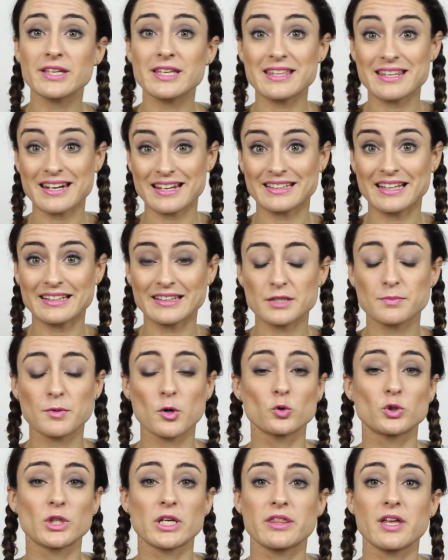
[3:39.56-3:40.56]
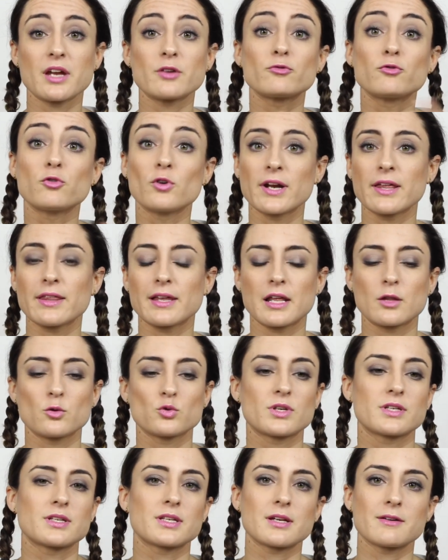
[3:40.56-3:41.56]
hay hidratantes para utilizar fuera de la
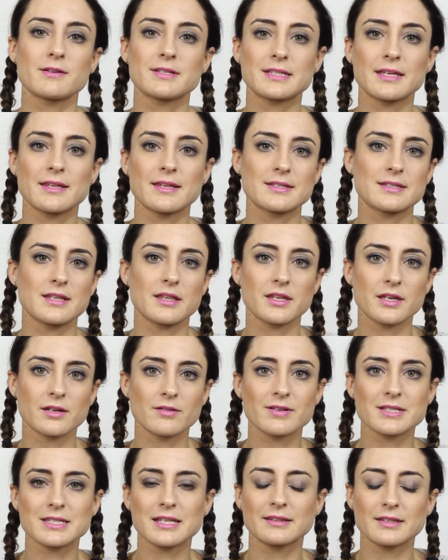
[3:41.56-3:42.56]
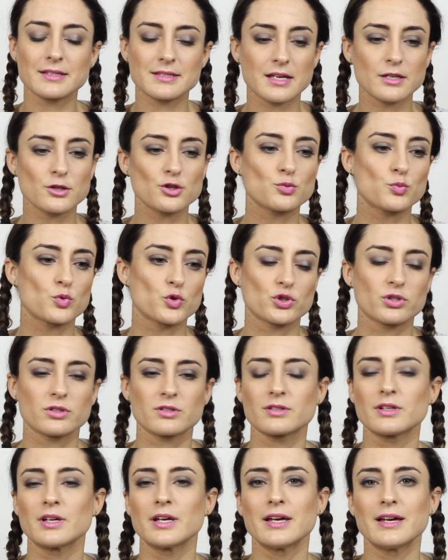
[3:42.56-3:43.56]
ducha, ya sabéis que desde hace bastantes años
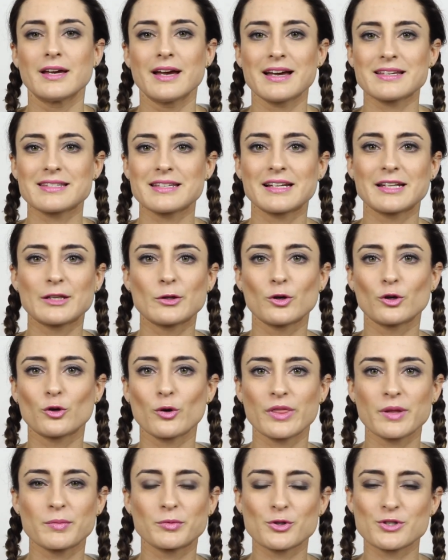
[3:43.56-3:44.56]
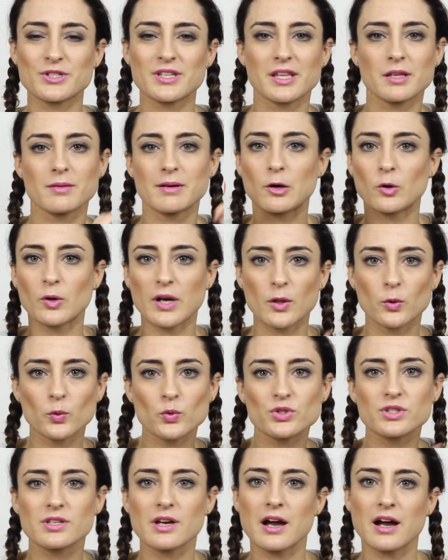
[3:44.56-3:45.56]
pues ha salido el concepto este de bajo la
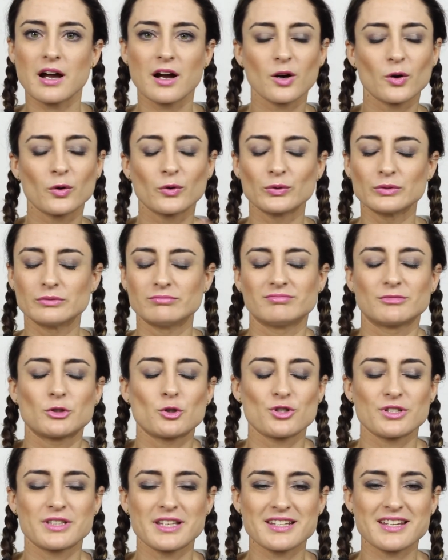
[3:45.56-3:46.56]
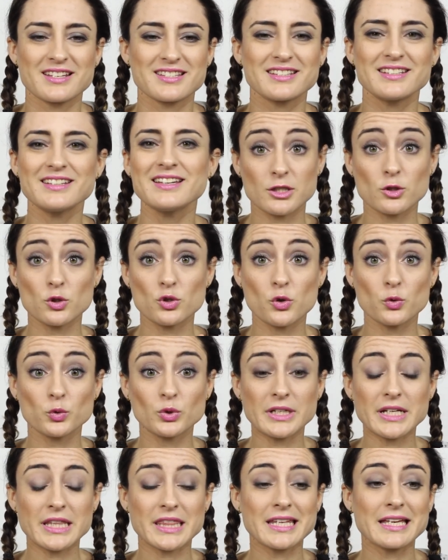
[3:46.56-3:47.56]
ducha o cositas así. Es que yo
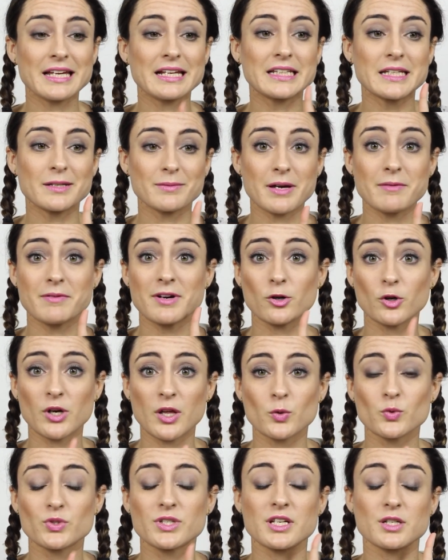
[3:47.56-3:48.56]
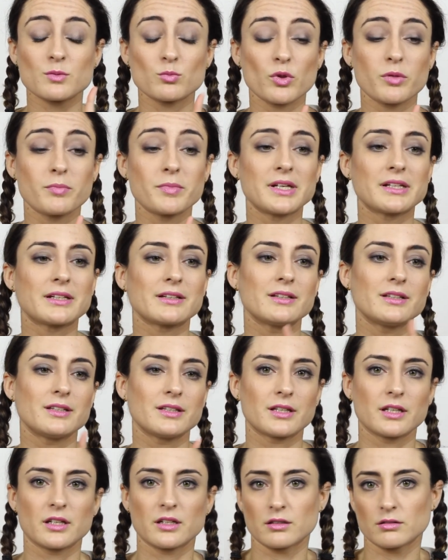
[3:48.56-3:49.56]
utilicé el Nivea bajo la ducha Smooth Milk
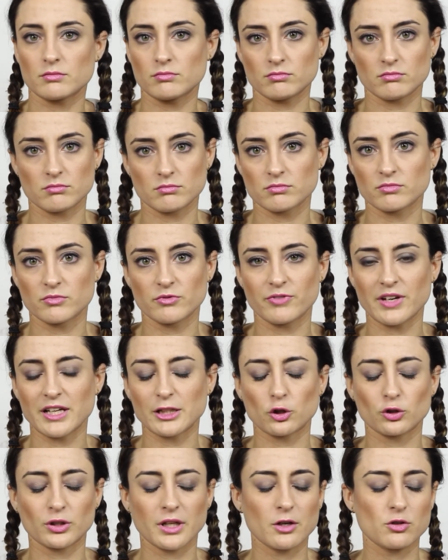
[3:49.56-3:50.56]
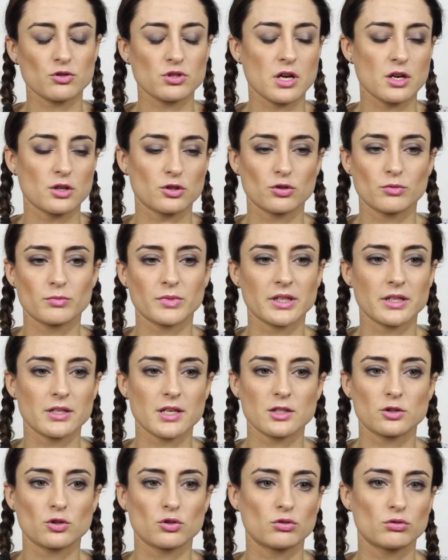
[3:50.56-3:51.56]
y que mm, fail total, o sea, no me
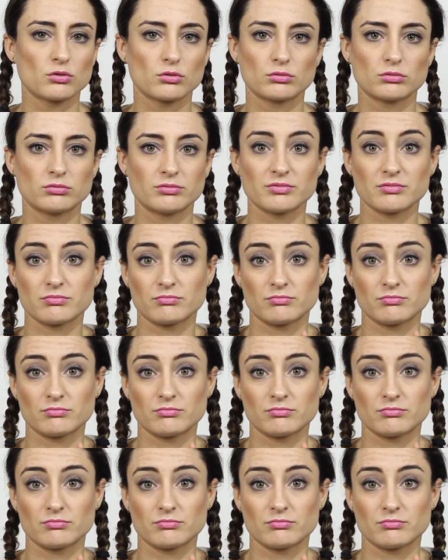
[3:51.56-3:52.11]
hidrato